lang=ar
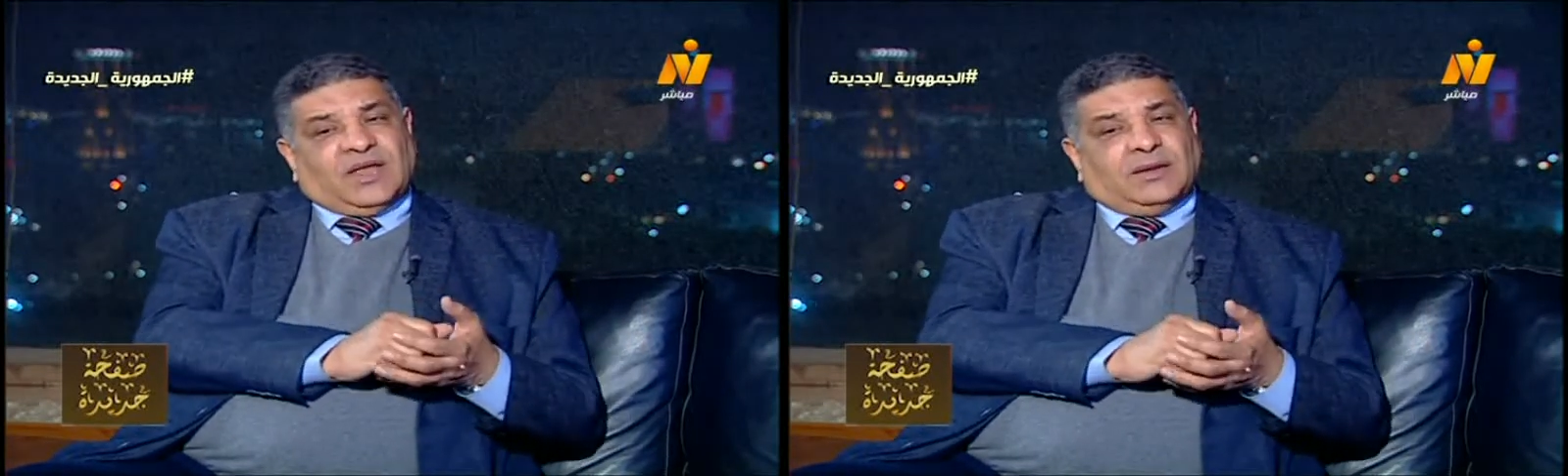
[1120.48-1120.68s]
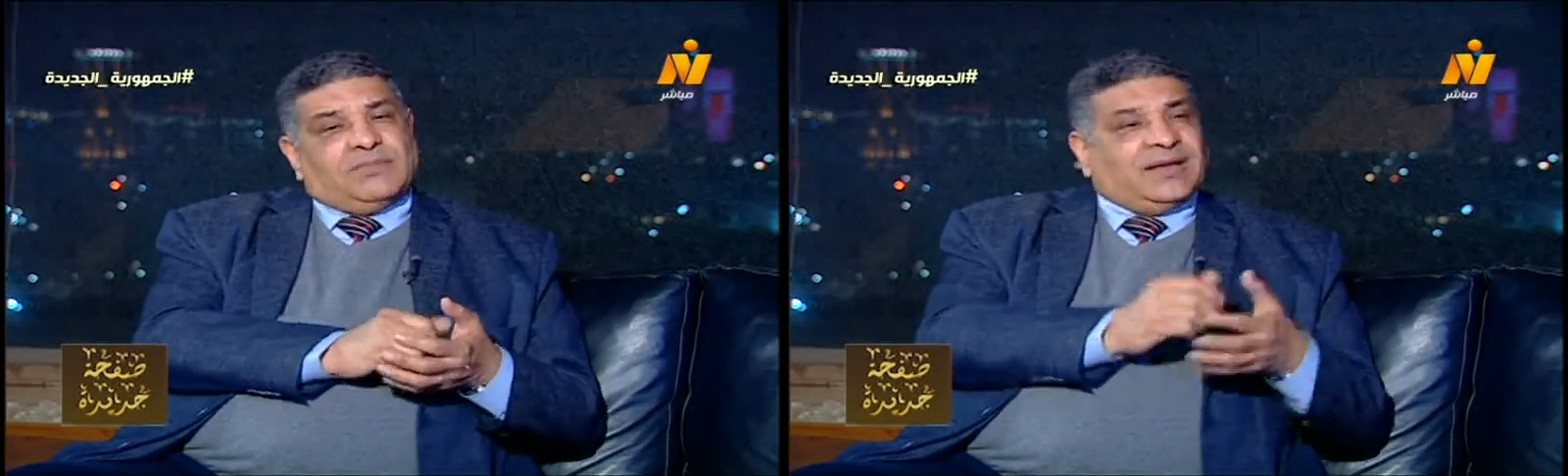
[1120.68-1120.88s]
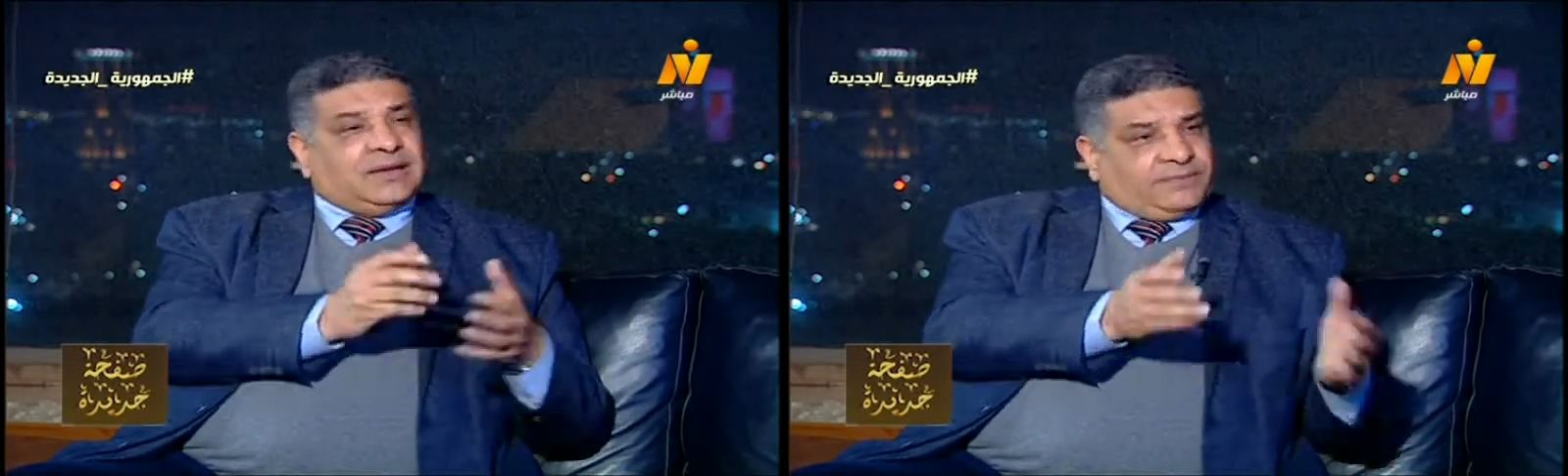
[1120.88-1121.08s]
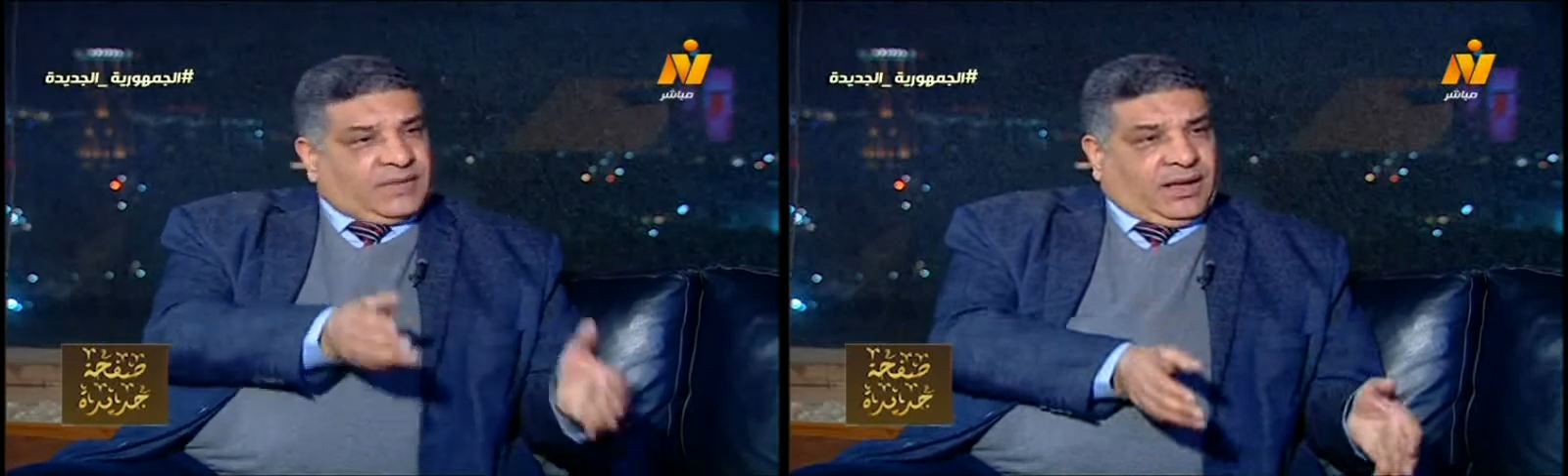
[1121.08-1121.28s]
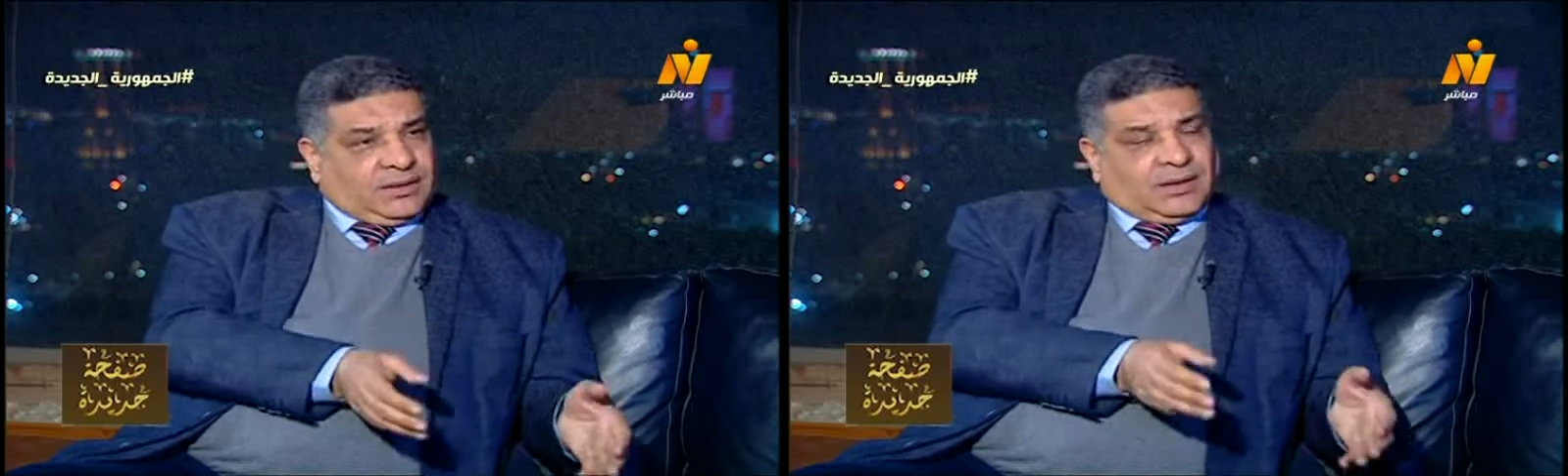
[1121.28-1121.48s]
المغرب
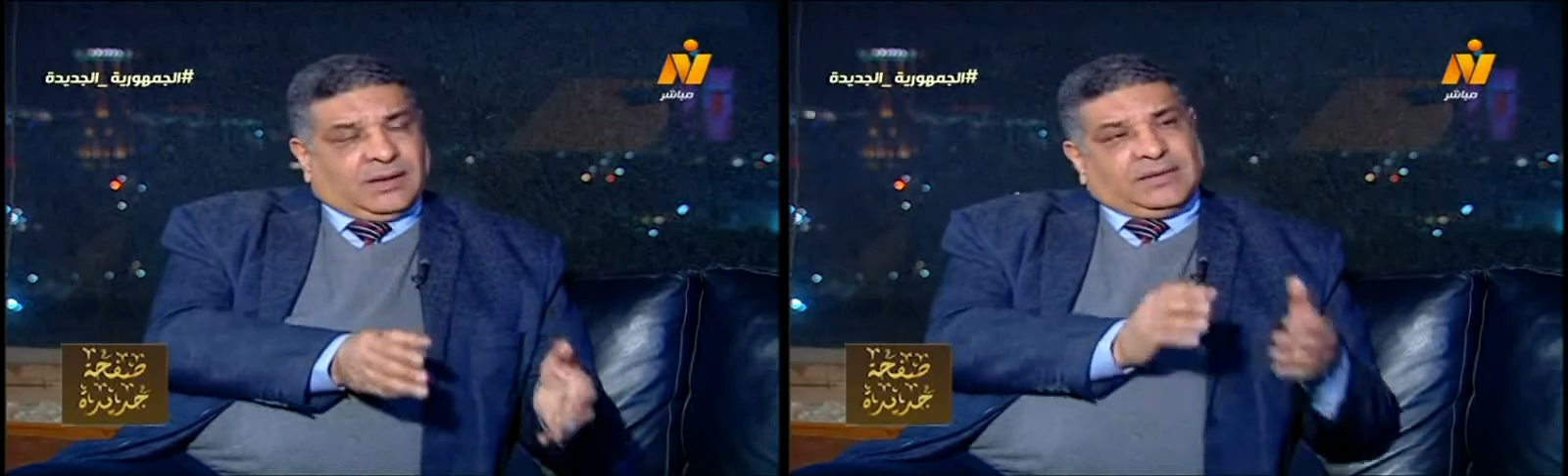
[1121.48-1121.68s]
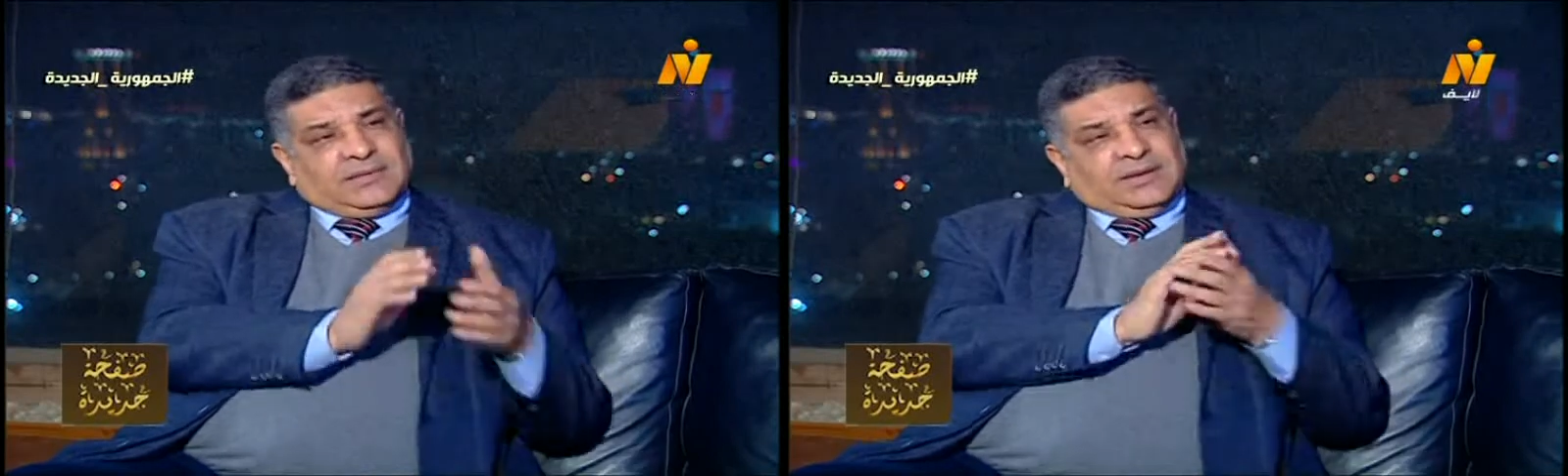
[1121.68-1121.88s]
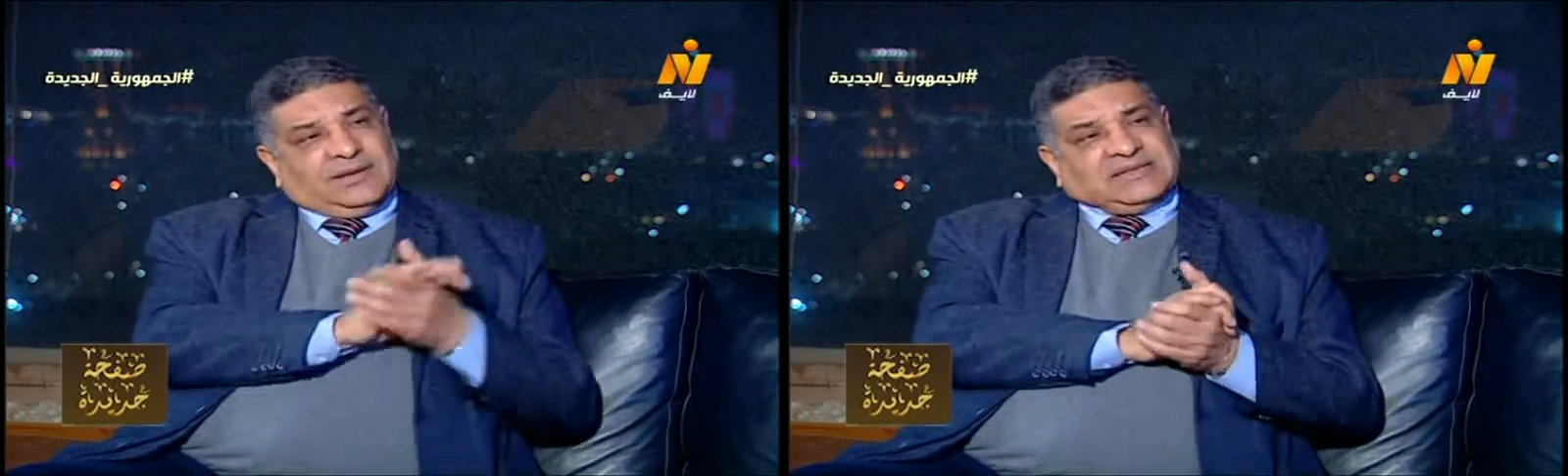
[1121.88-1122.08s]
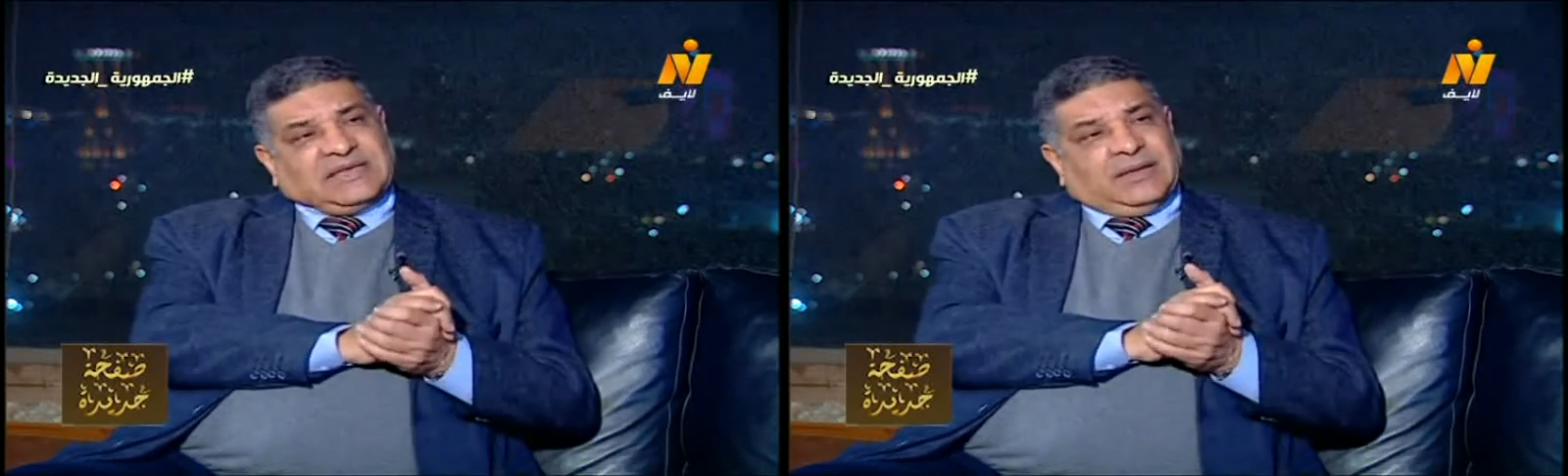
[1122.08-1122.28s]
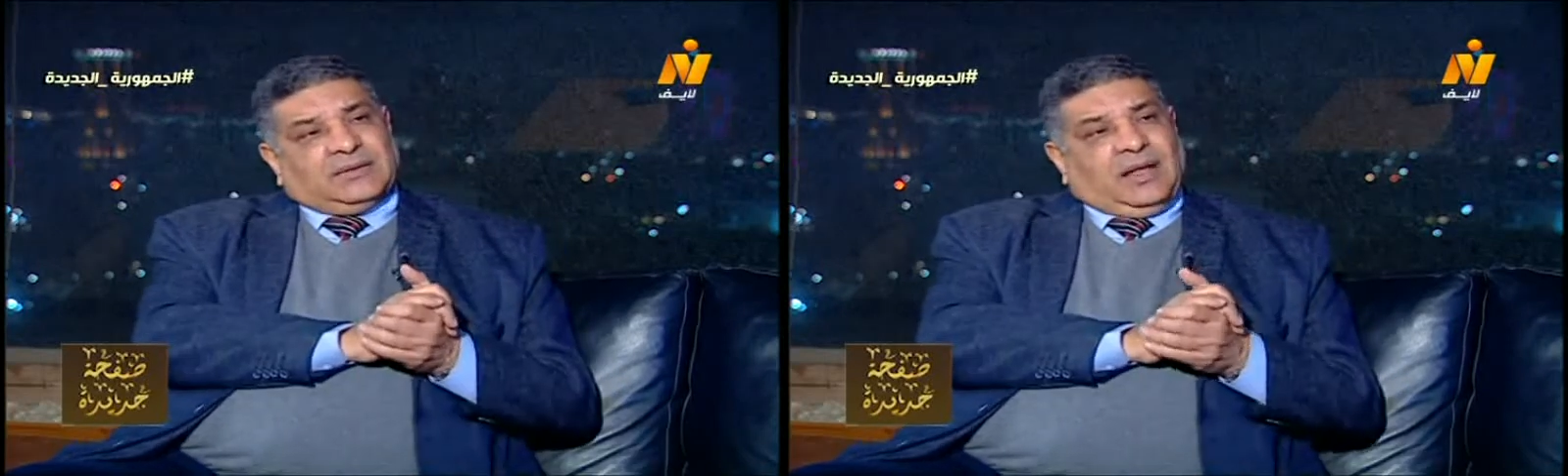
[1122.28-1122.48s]
تحركت
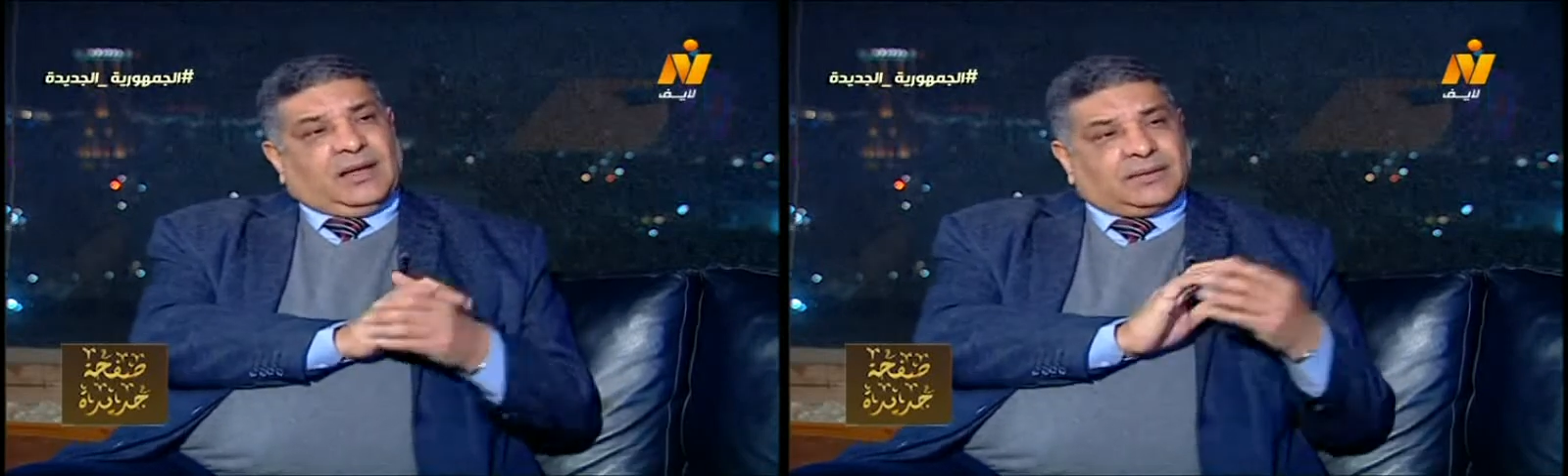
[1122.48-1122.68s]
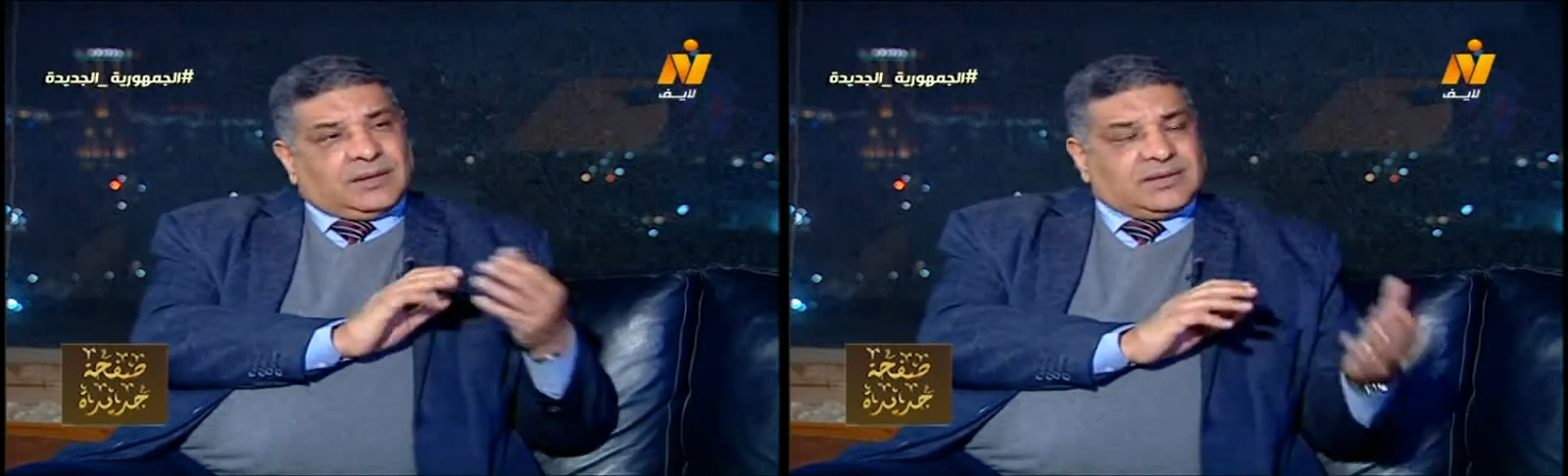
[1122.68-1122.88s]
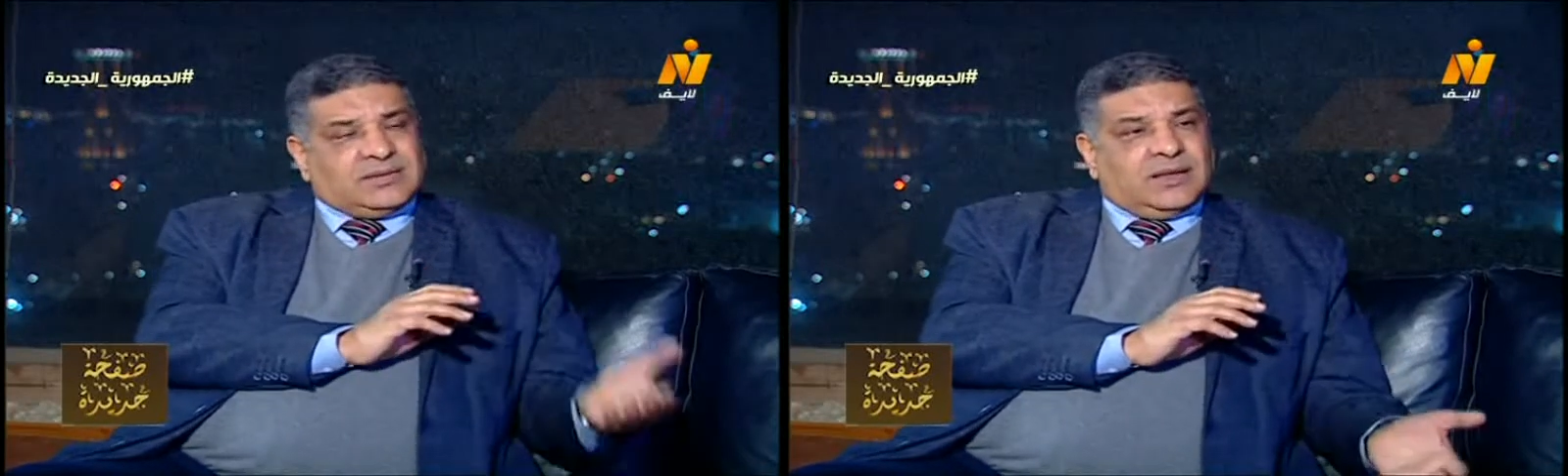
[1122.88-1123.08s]
الجزائر تحركت